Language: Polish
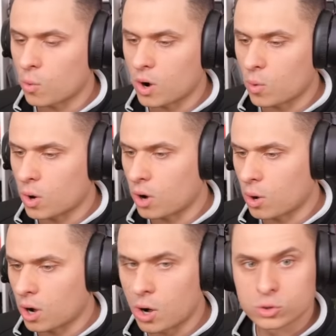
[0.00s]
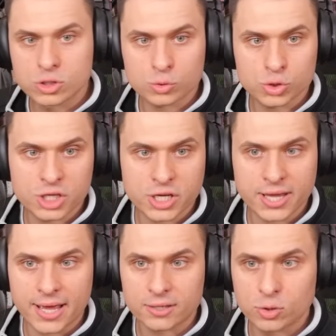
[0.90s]
wow, wow, wow, wow, wow. co tu się
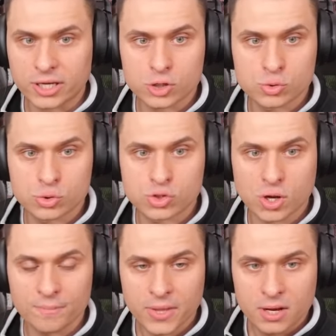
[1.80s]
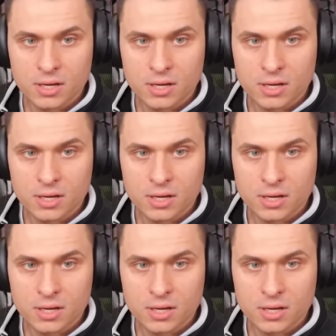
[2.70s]
dzieje? Tu jakieś już są